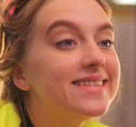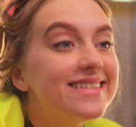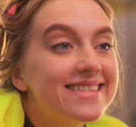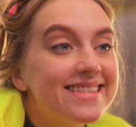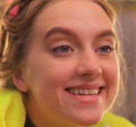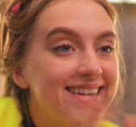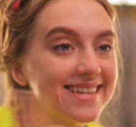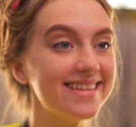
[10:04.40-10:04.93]

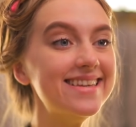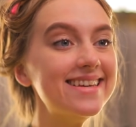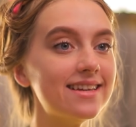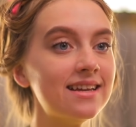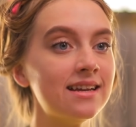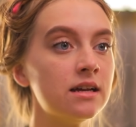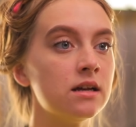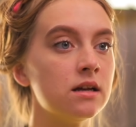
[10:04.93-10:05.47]
هاي
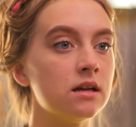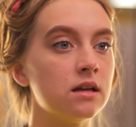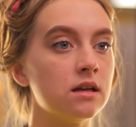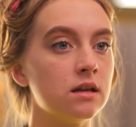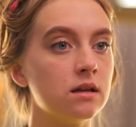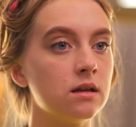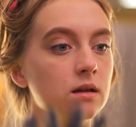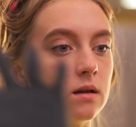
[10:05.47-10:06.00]
شكرا
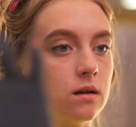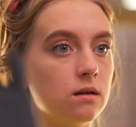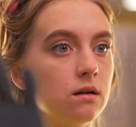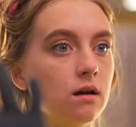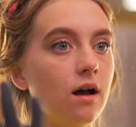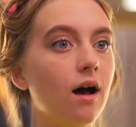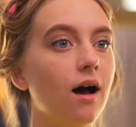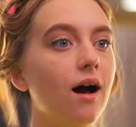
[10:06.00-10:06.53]

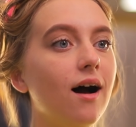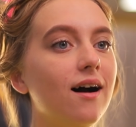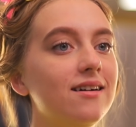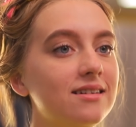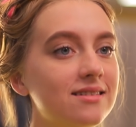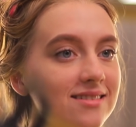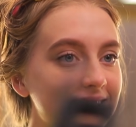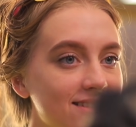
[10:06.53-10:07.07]
أهو
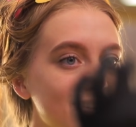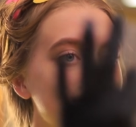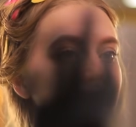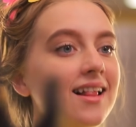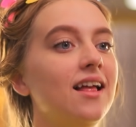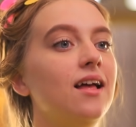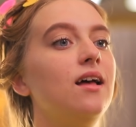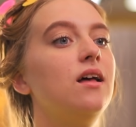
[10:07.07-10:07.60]
ما
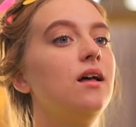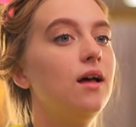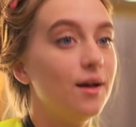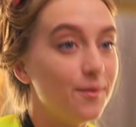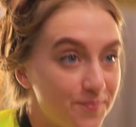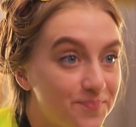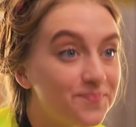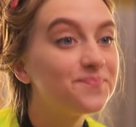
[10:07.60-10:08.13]
كنتش متوقعة
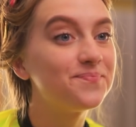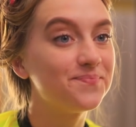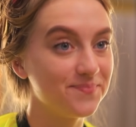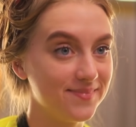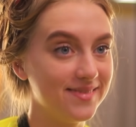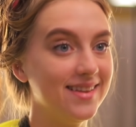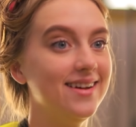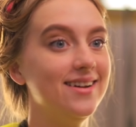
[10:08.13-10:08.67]
إنه هيحتاج وقت